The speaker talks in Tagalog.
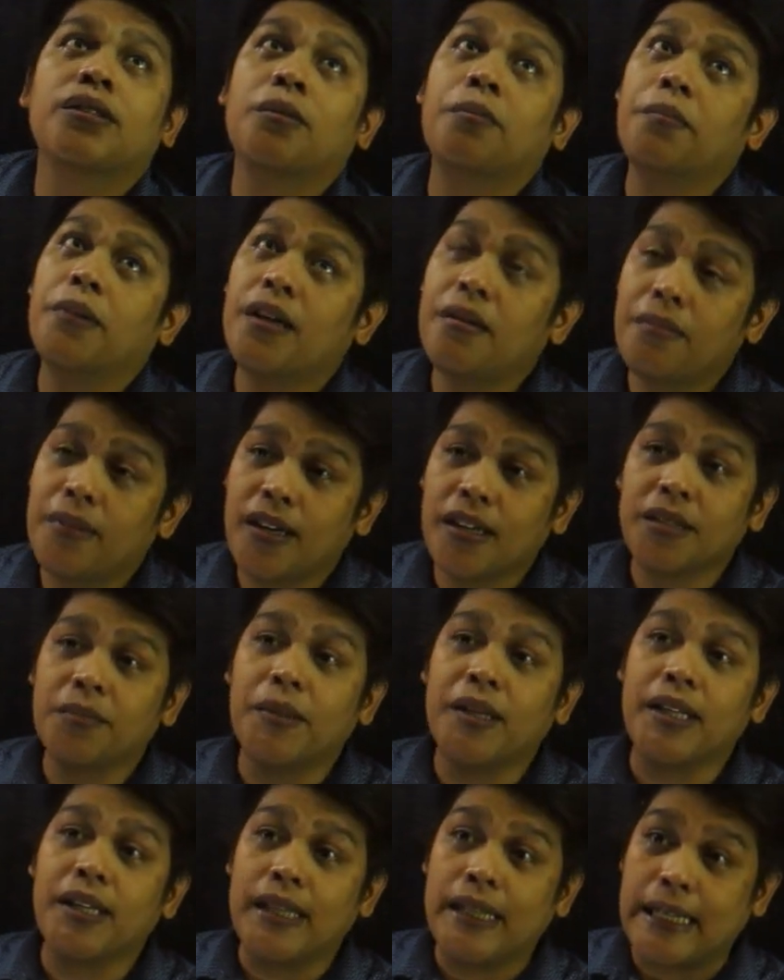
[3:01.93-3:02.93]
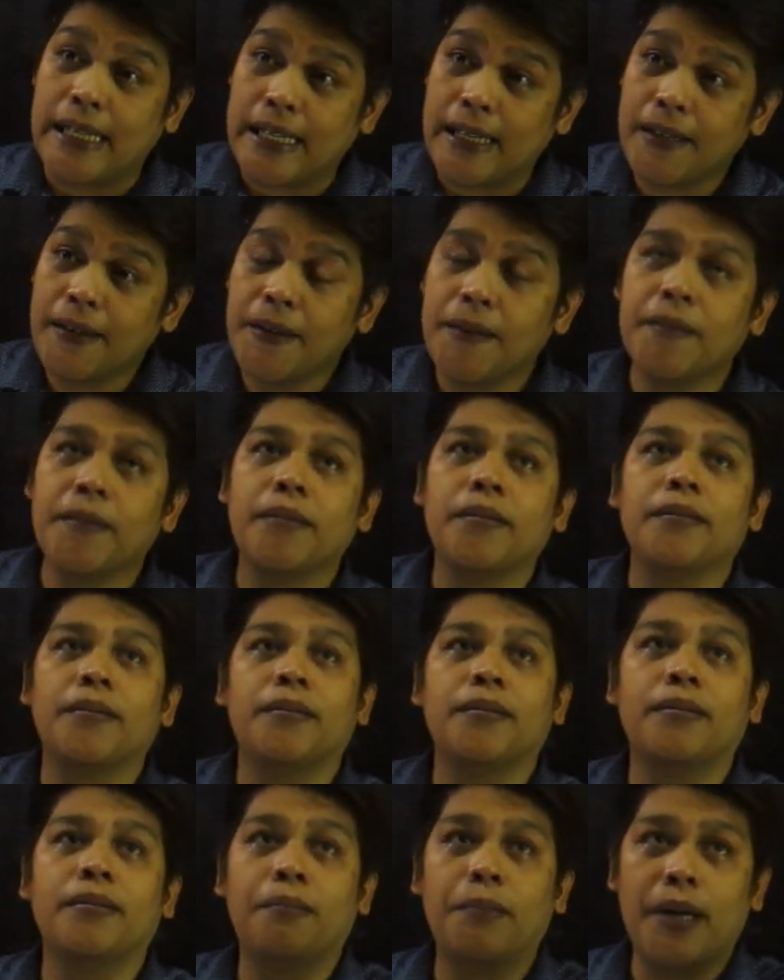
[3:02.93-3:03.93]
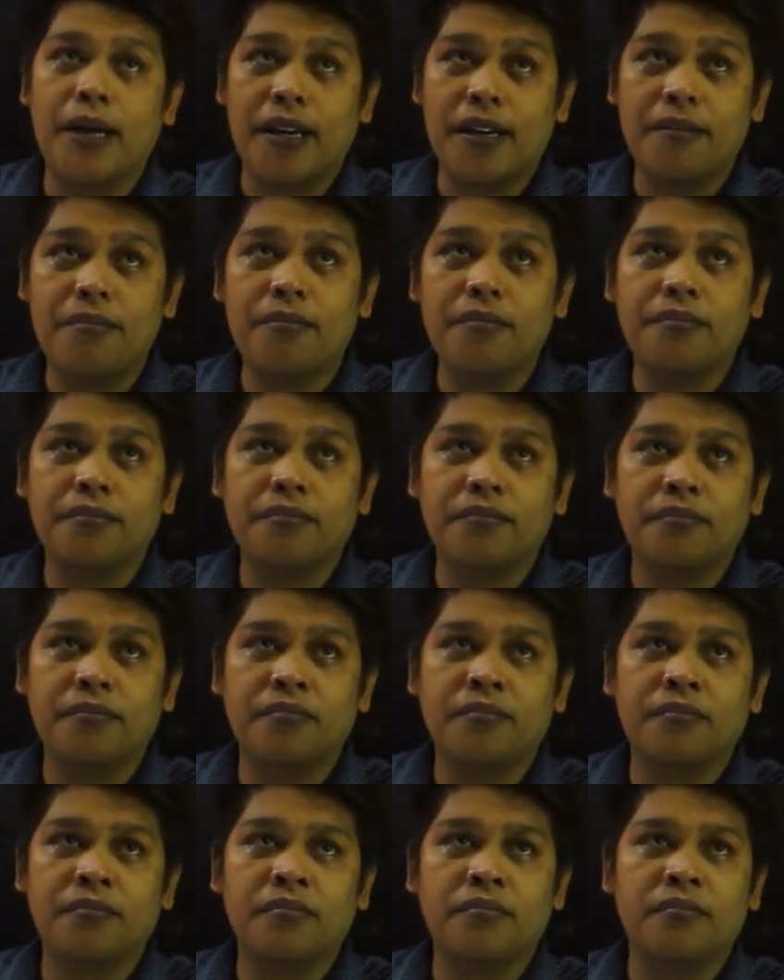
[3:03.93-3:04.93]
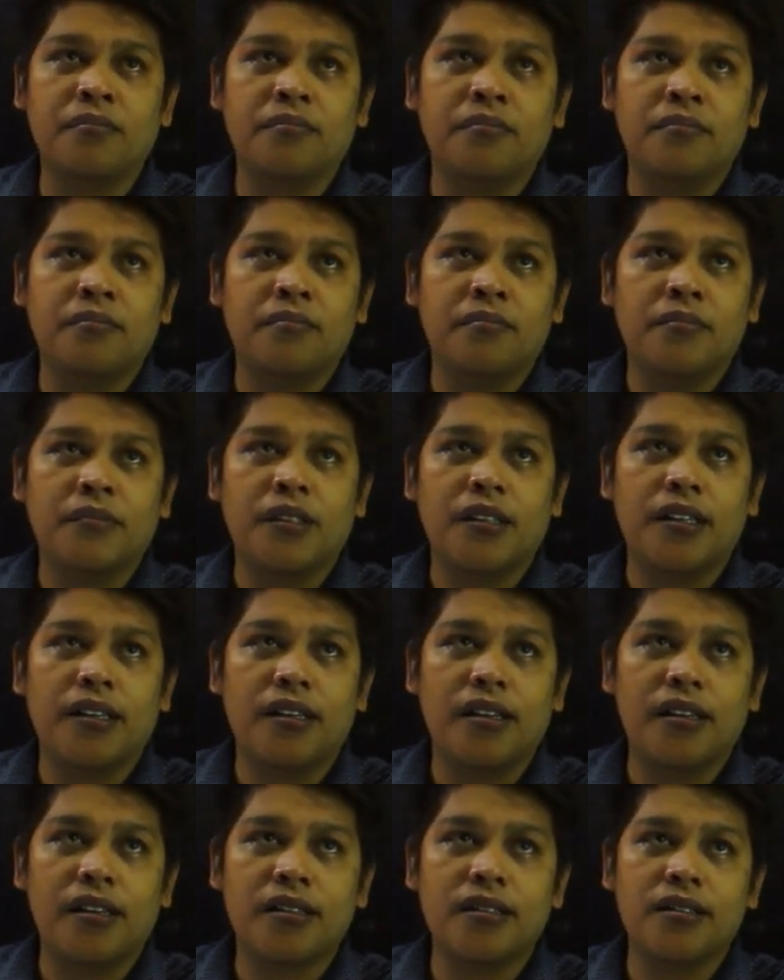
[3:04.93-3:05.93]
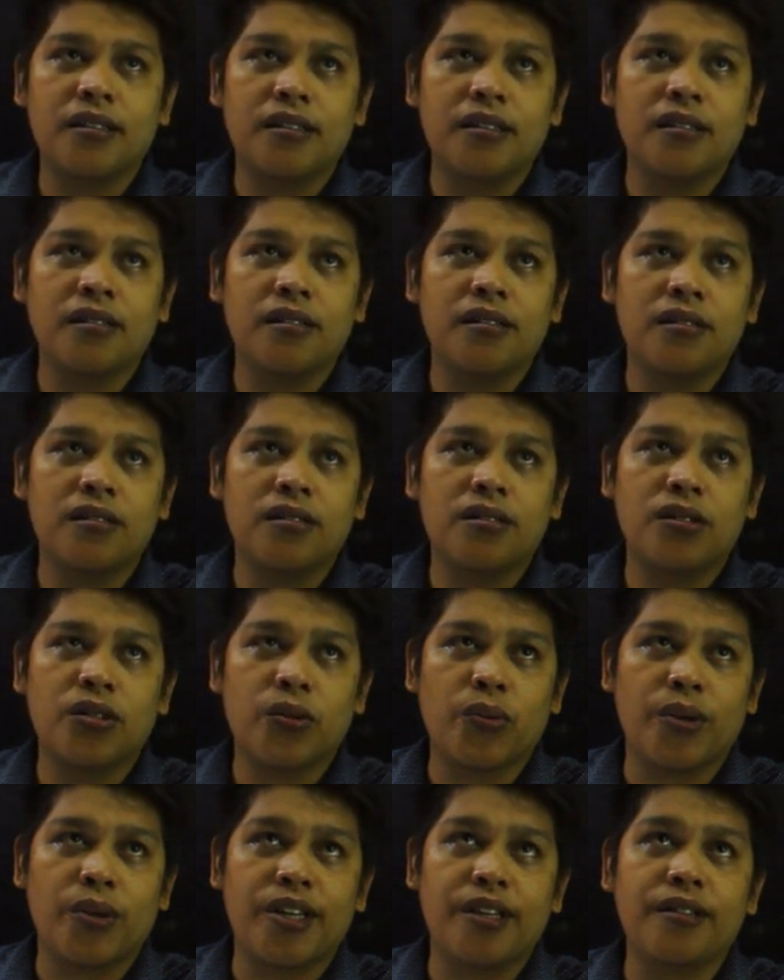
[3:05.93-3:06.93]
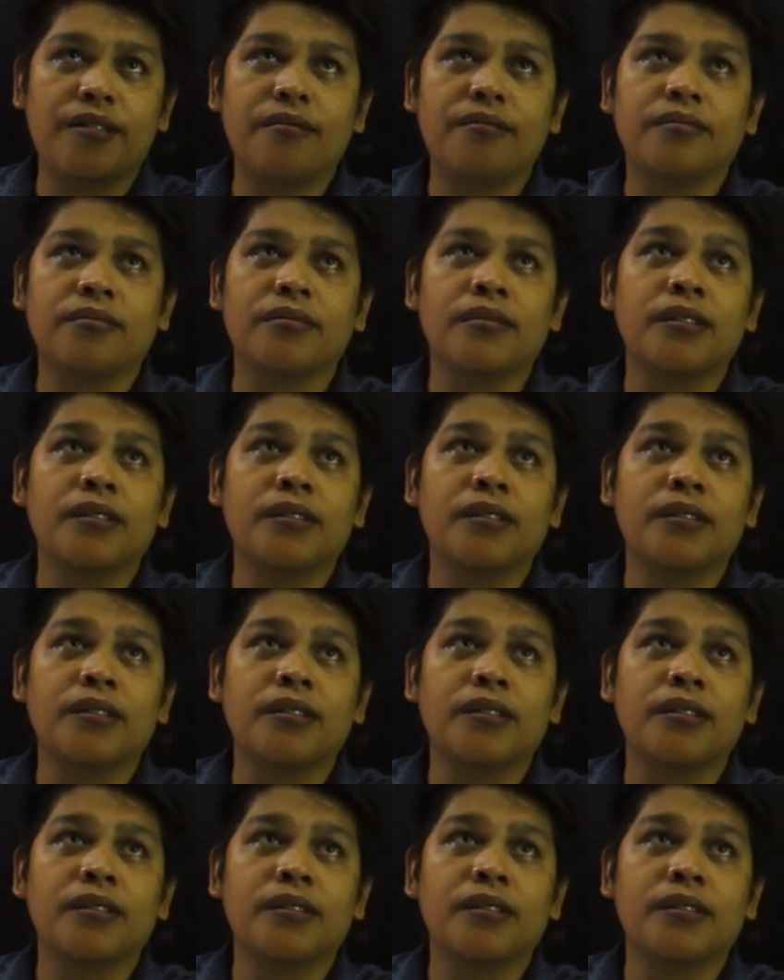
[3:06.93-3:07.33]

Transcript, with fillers: So, 5x magiging 5x squared